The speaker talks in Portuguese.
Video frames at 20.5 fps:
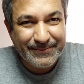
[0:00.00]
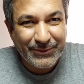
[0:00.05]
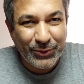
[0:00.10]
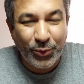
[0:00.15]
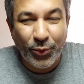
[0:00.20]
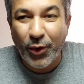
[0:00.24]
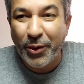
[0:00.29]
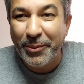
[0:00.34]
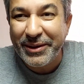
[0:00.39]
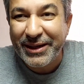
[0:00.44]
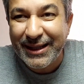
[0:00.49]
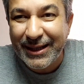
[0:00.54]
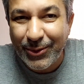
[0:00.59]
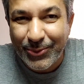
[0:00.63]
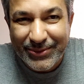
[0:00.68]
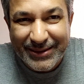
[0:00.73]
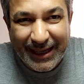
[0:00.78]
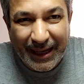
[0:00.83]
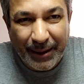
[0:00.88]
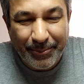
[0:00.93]
o homem que
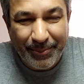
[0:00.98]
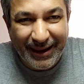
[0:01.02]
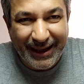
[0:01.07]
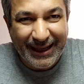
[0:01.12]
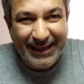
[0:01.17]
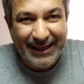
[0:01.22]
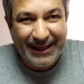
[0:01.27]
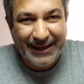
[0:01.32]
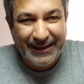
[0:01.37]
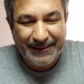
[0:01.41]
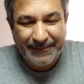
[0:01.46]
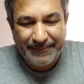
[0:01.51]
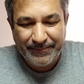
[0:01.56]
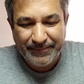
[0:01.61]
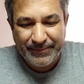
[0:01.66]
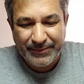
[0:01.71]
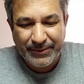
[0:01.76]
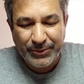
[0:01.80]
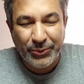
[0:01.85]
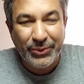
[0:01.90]
não trabalha,
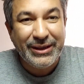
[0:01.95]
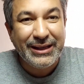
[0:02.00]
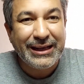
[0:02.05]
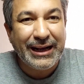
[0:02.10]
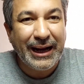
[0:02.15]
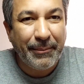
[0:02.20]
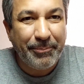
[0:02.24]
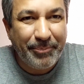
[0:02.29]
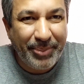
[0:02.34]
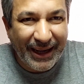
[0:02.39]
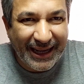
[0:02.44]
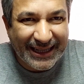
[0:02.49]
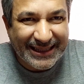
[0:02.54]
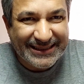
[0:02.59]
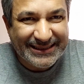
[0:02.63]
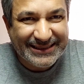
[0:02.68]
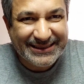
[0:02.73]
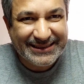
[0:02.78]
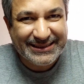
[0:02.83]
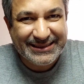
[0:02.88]
o
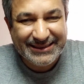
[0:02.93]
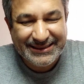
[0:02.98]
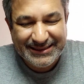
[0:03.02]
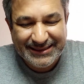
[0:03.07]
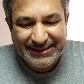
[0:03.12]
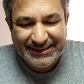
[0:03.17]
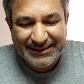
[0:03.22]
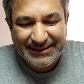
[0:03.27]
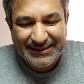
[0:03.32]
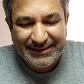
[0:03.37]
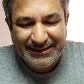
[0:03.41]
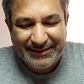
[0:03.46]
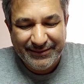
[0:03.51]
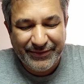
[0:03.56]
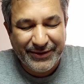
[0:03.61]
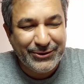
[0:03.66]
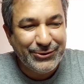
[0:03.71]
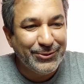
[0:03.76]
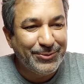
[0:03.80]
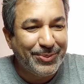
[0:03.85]
incapaz,
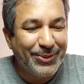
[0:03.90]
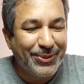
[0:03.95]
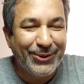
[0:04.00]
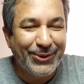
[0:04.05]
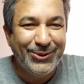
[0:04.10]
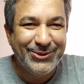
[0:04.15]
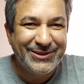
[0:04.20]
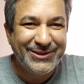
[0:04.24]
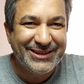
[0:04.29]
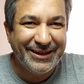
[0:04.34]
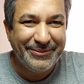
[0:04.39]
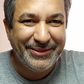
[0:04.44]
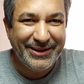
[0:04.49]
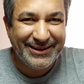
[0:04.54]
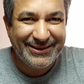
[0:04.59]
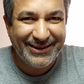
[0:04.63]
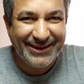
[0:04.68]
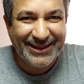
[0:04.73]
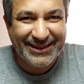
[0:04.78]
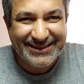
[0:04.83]
fez um
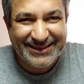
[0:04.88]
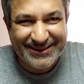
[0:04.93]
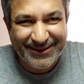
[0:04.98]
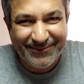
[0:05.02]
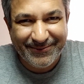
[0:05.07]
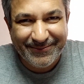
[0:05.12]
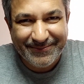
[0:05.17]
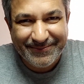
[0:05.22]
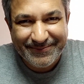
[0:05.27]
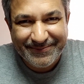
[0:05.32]
pronunciamento à nação.